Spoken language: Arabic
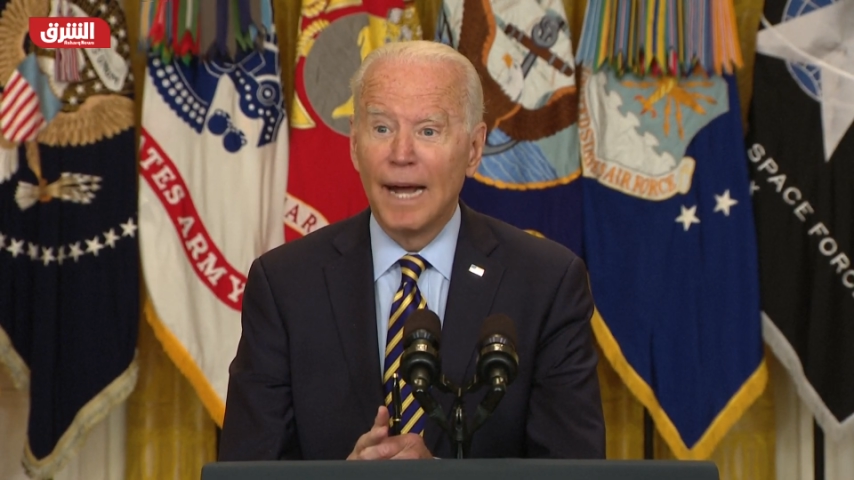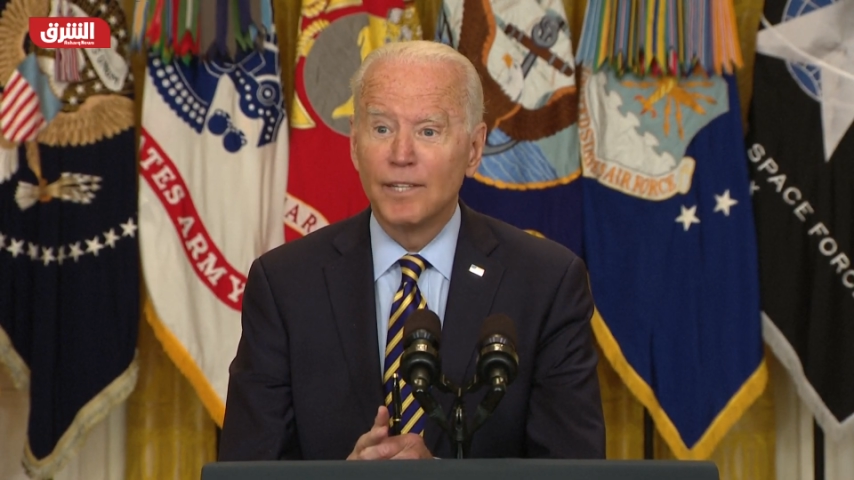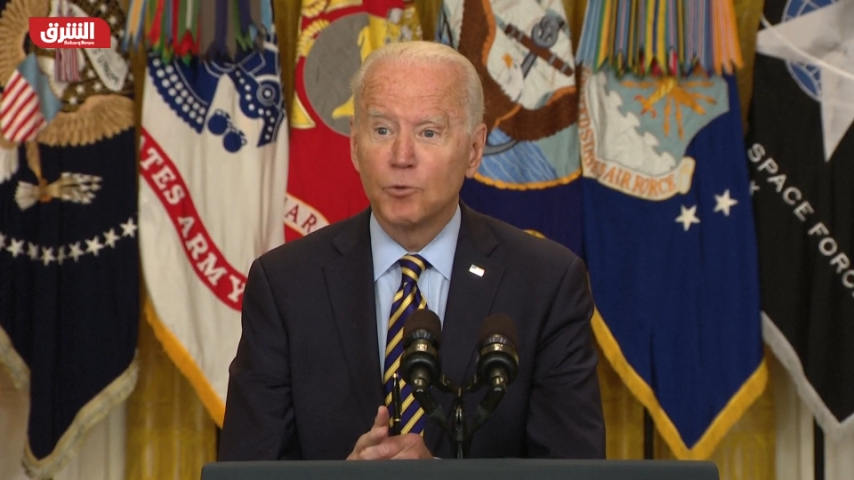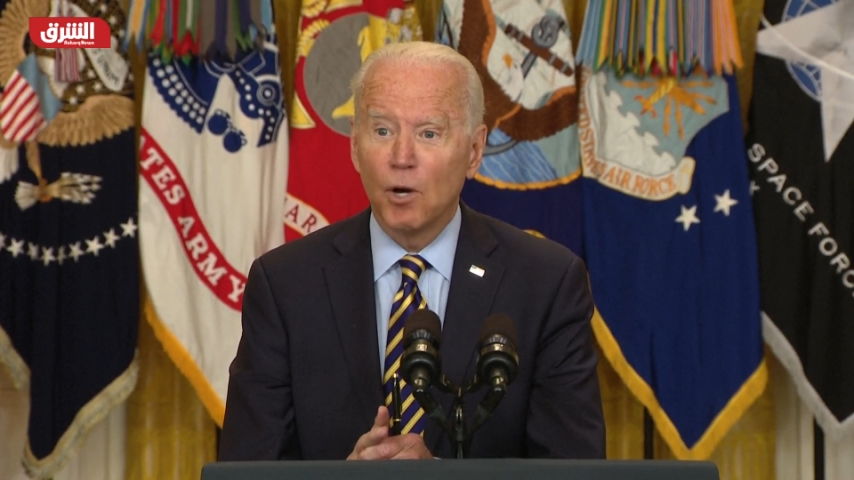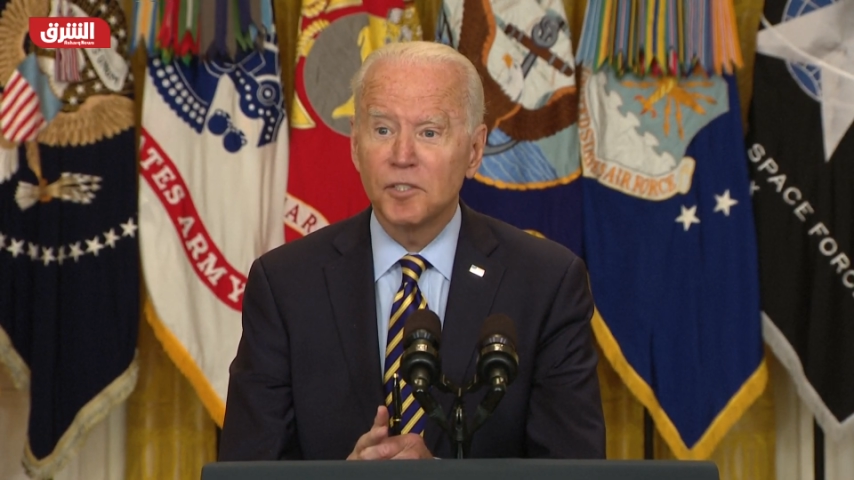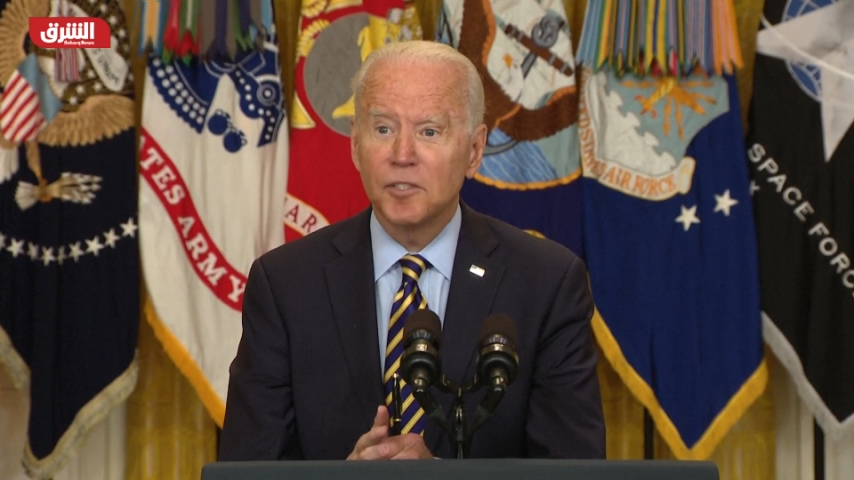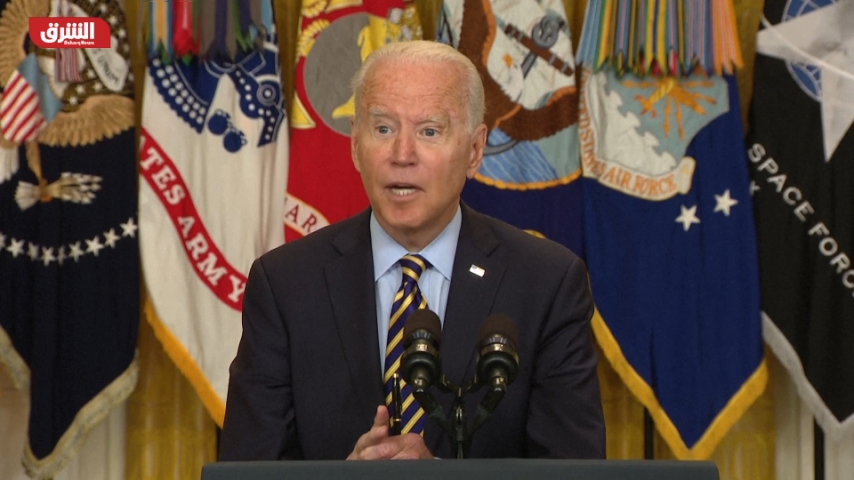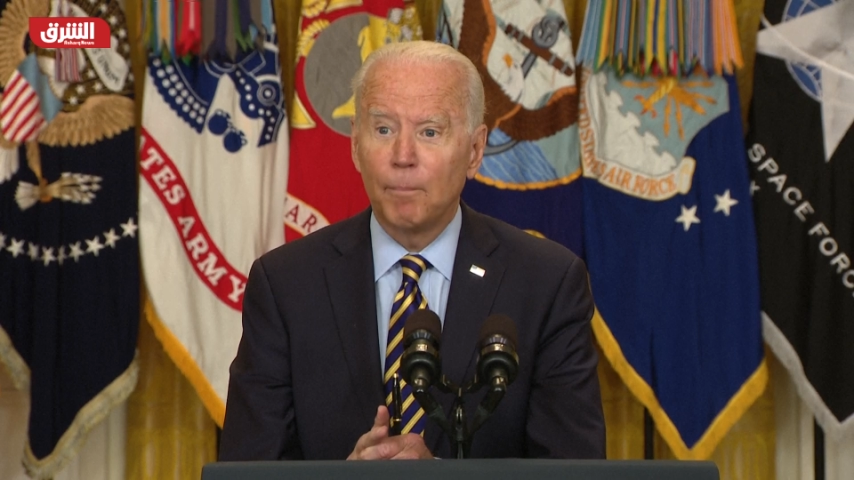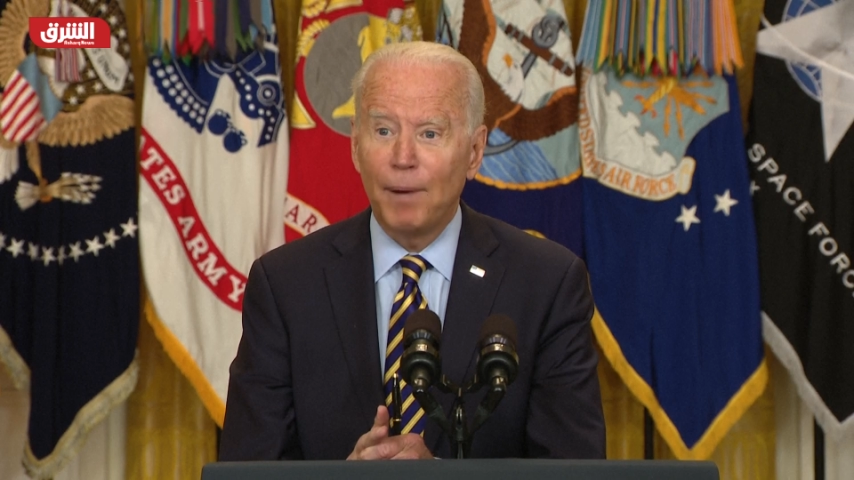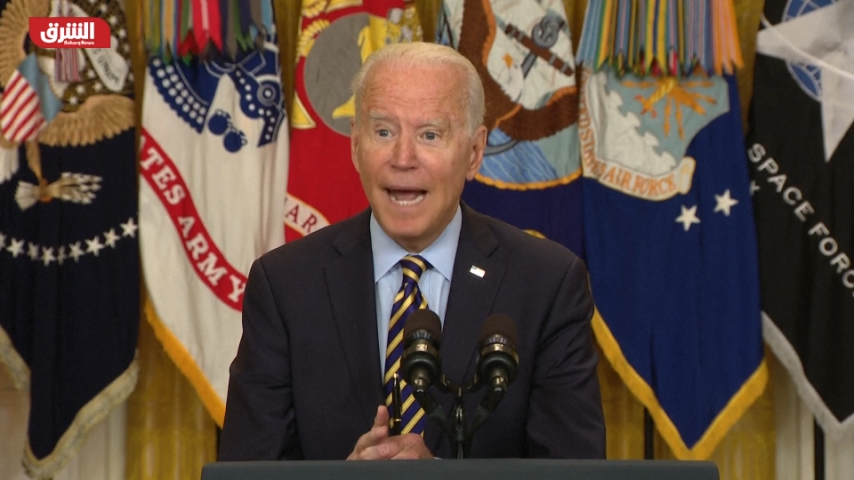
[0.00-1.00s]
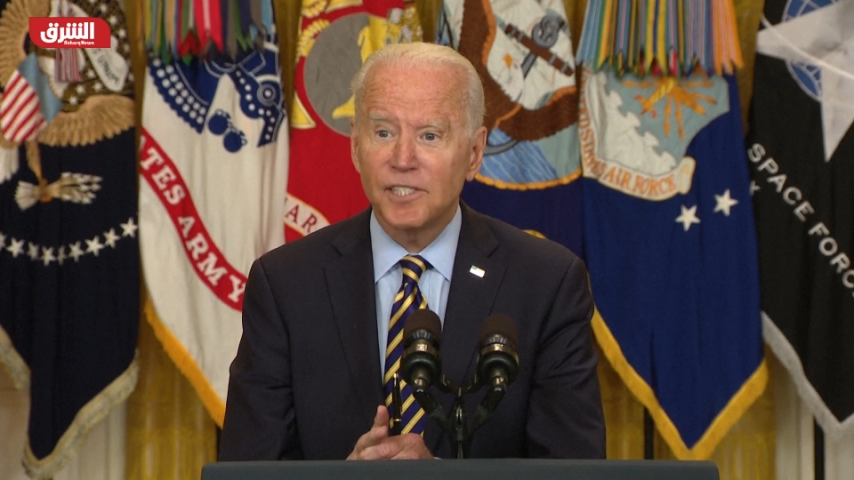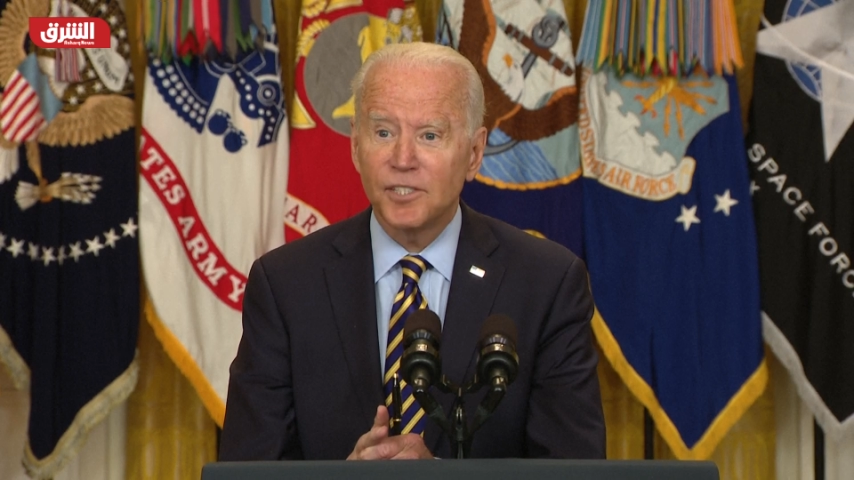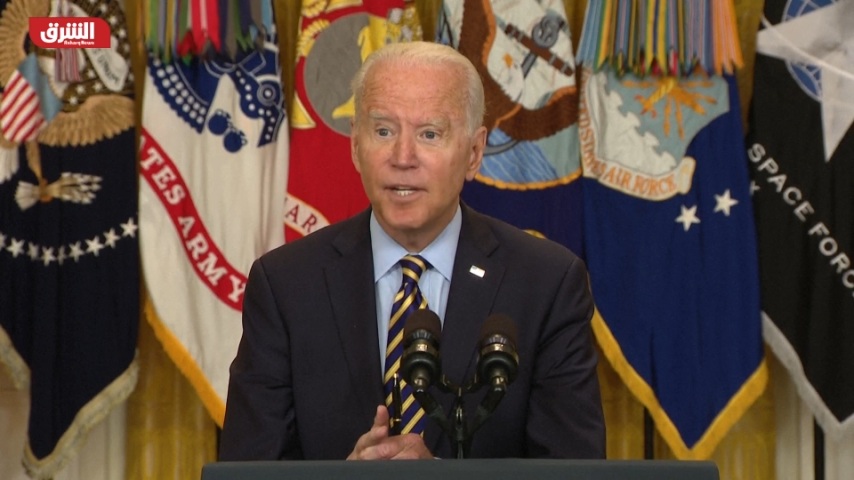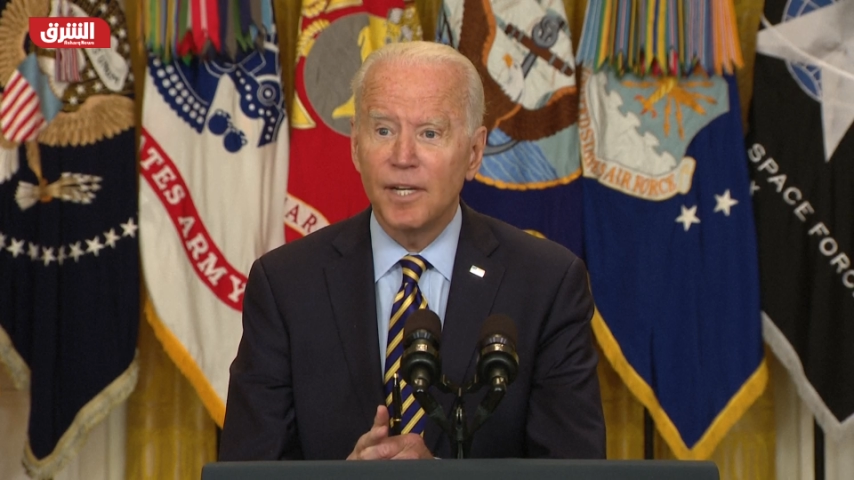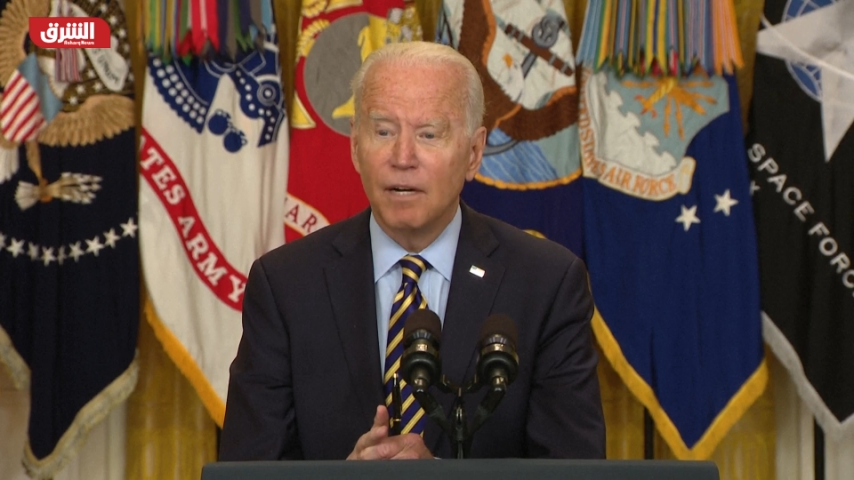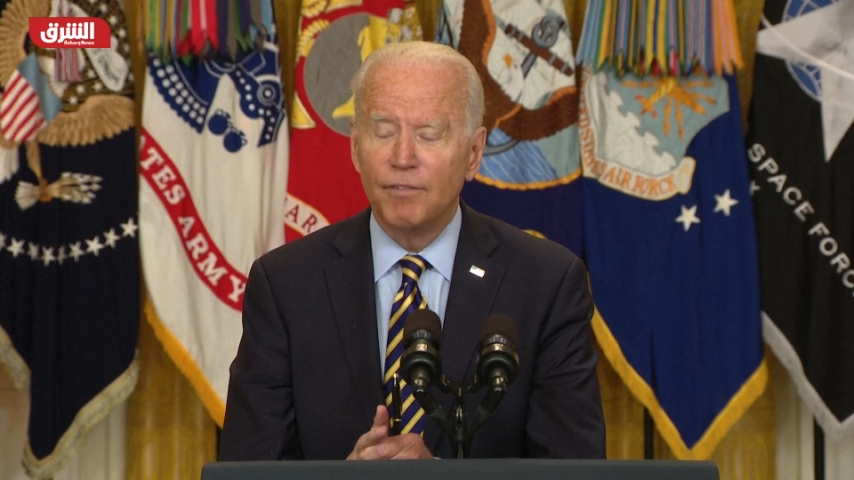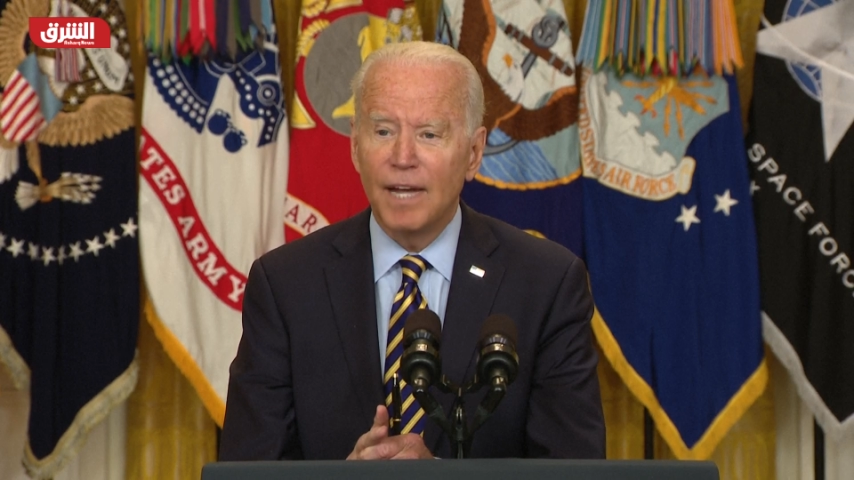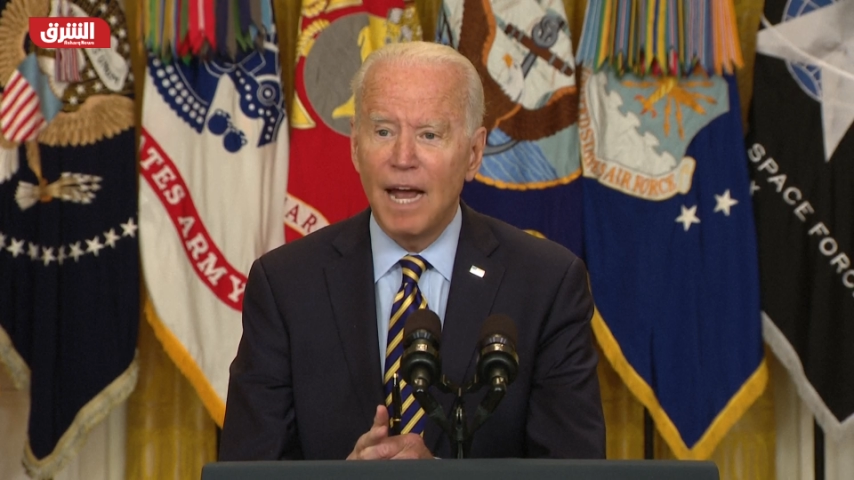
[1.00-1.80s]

But I trust the capacity of